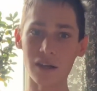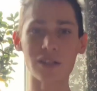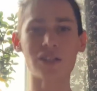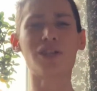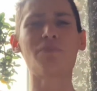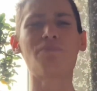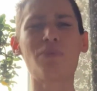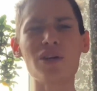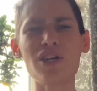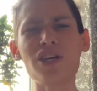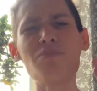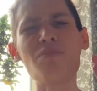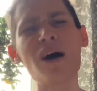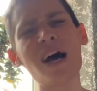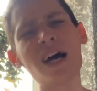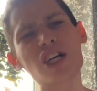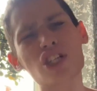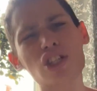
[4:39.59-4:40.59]
Ты
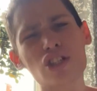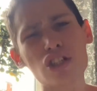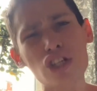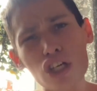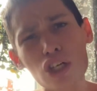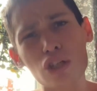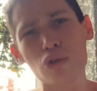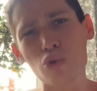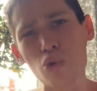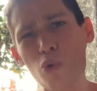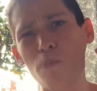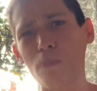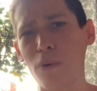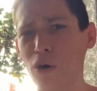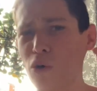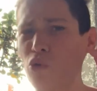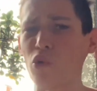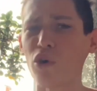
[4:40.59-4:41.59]
понимаешь, ты
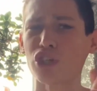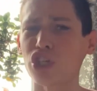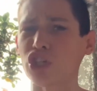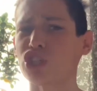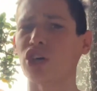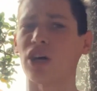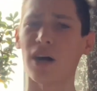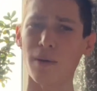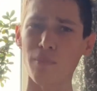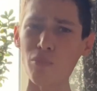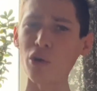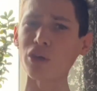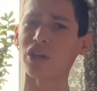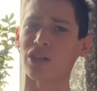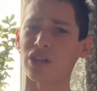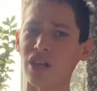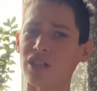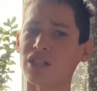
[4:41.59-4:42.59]
тупо хочешь
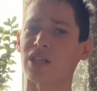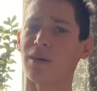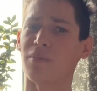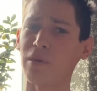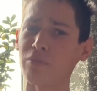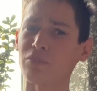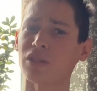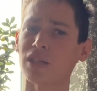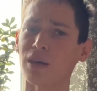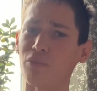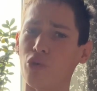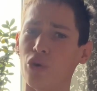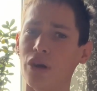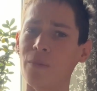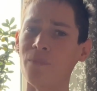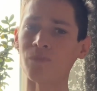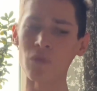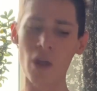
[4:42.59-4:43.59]
работать над самим
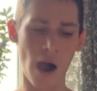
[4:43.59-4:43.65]
собой.